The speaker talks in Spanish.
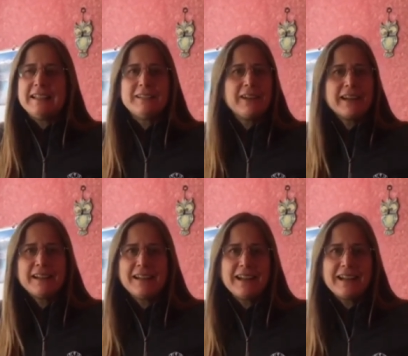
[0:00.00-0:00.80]

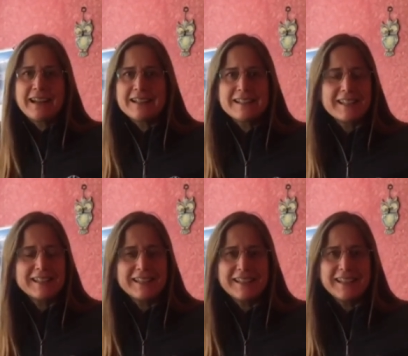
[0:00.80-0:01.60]
llevar la cancha
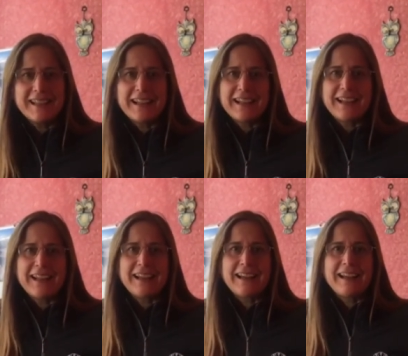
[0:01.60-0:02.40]
de tenis
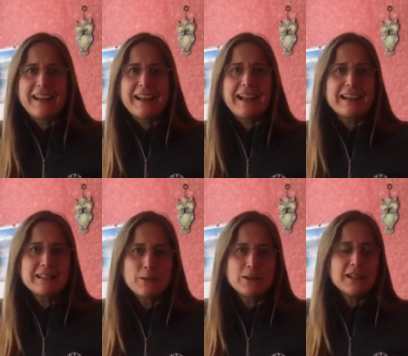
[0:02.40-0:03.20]
a, la
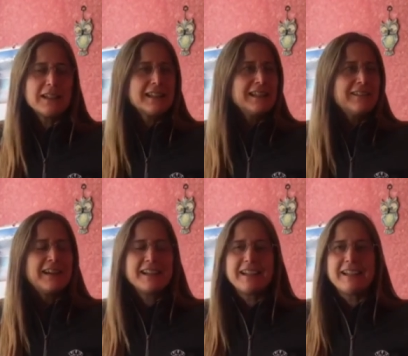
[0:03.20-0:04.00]
casa de ustedes,
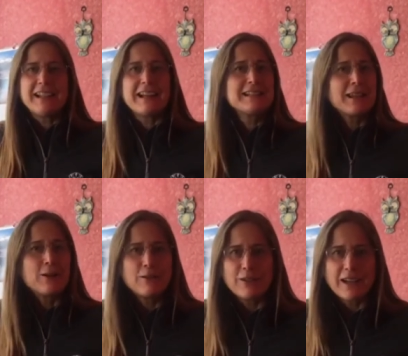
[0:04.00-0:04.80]
llevar eh, la cancha
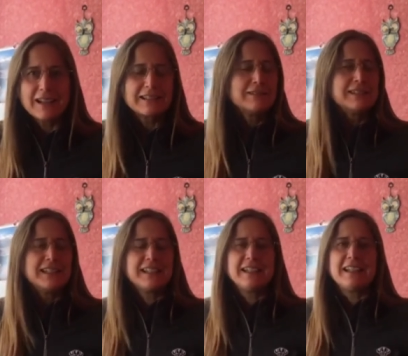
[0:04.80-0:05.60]
de golf a la casa de
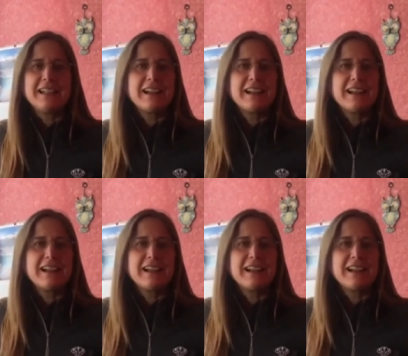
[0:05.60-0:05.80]
ustedes,